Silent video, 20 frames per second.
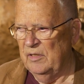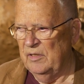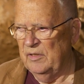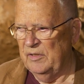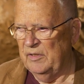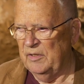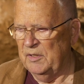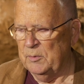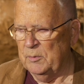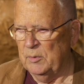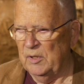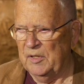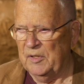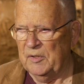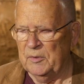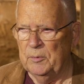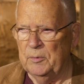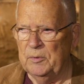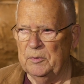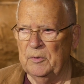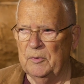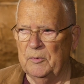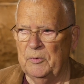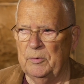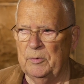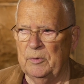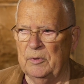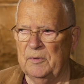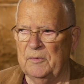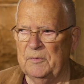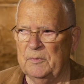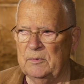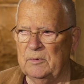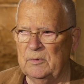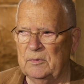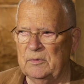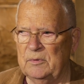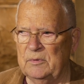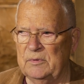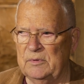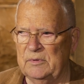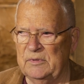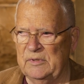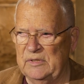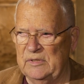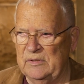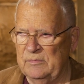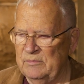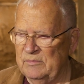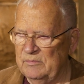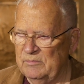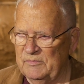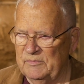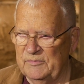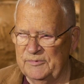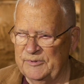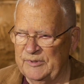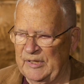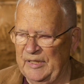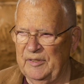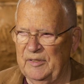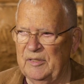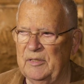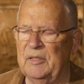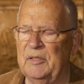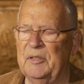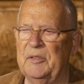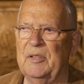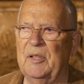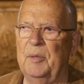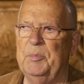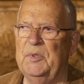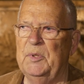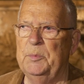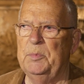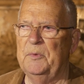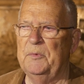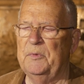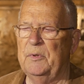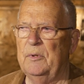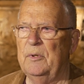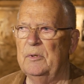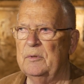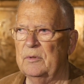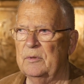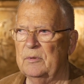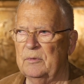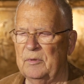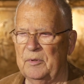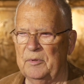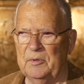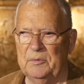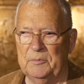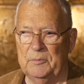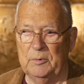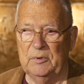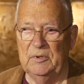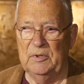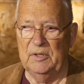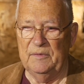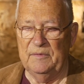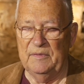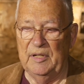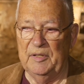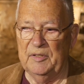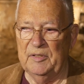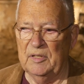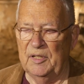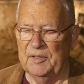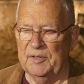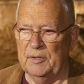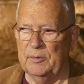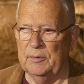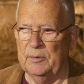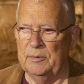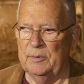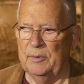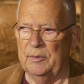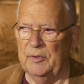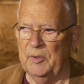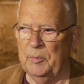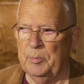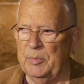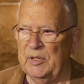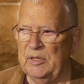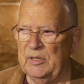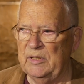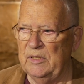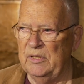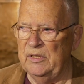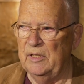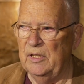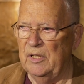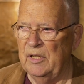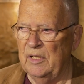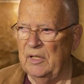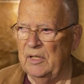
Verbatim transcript: Situation geführt, wo fast die gesamte Bevölkerung, sowohl in West- als auch in Ostberlin,